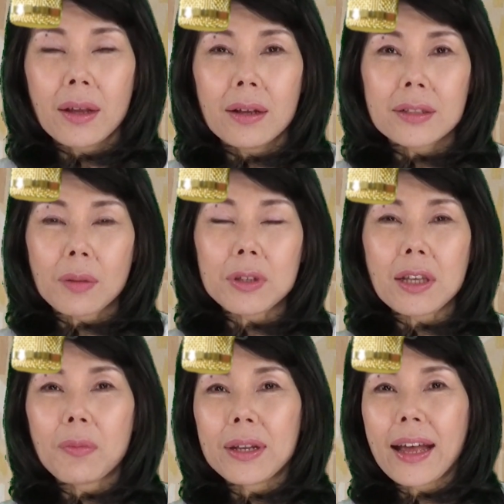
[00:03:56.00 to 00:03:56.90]
さま
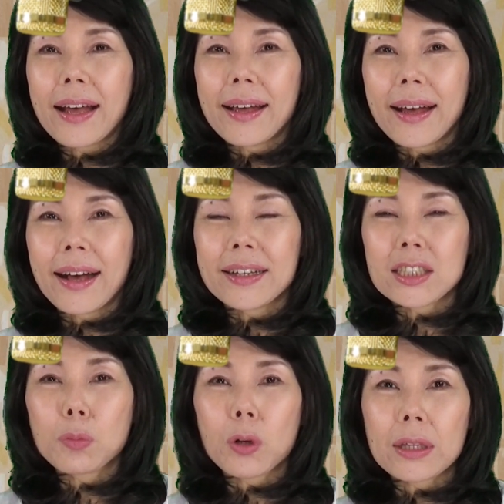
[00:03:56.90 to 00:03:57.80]
ざまなあ
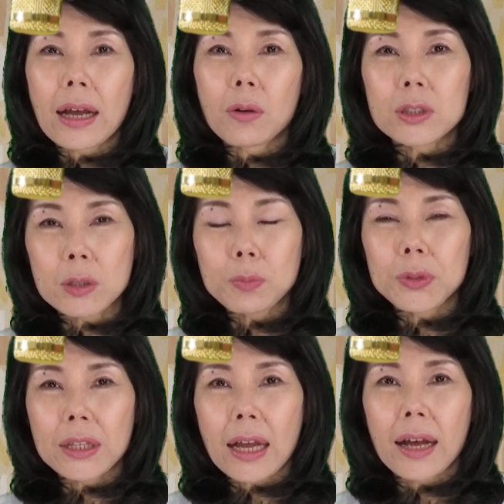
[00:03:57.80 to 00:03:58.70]
下
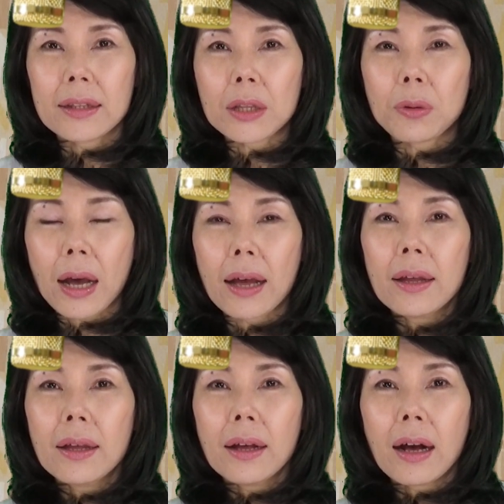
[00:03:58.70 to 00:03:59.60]
ネタゴシップネタなどが
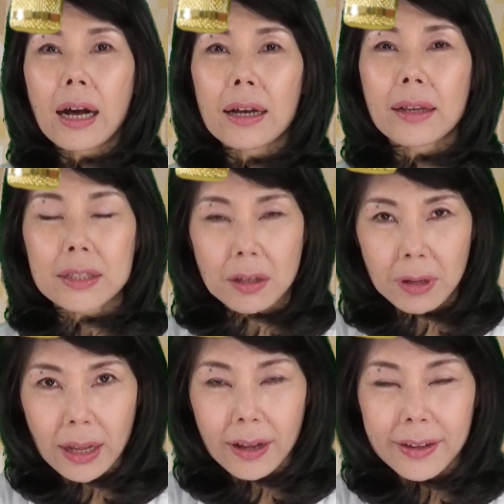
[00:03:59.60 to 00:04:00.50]
あ下世
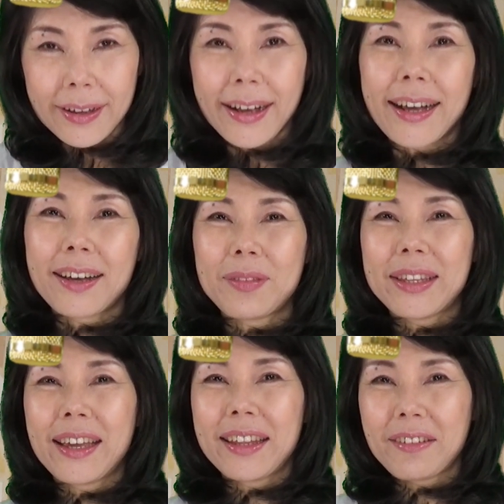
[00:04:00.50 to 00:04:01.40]
話なあ
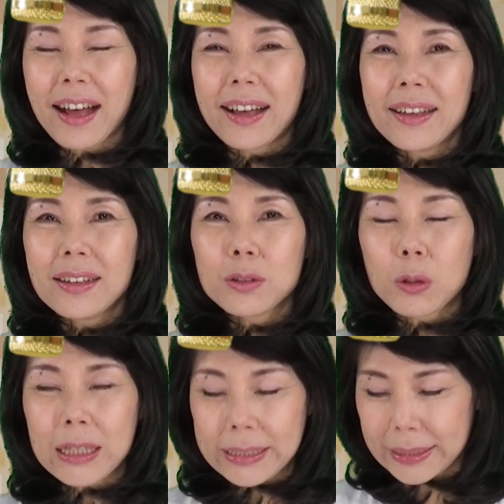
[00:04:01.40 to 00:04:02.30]
メディアでは
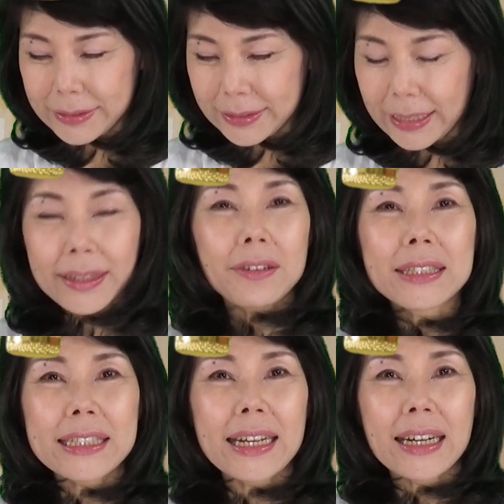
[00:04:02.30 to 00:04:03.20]
取り出されてる
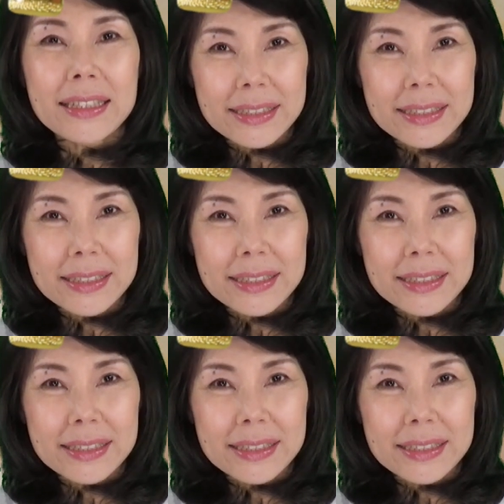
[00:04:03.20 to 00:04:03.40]
次第なんです